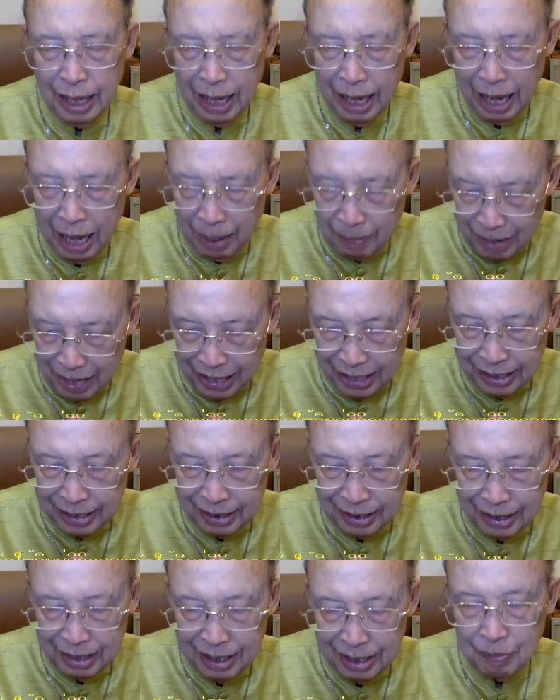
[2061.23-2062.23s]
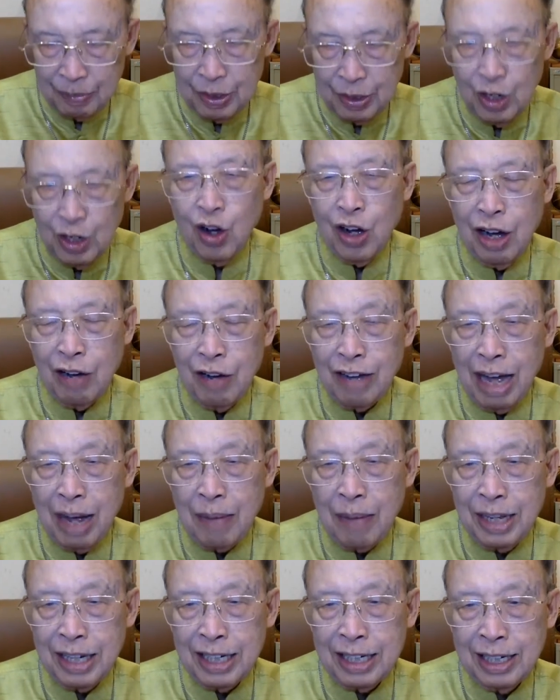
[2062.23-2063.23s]
อาเมน พี่น้องคาว่า อาเม
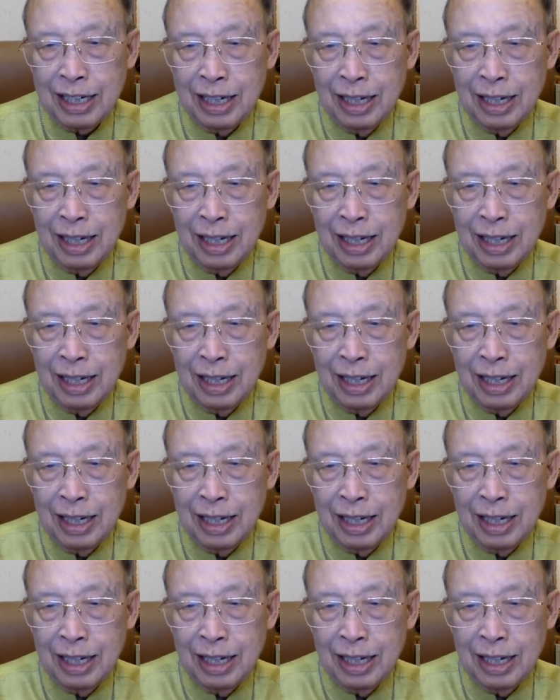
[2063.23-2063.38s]
น นี่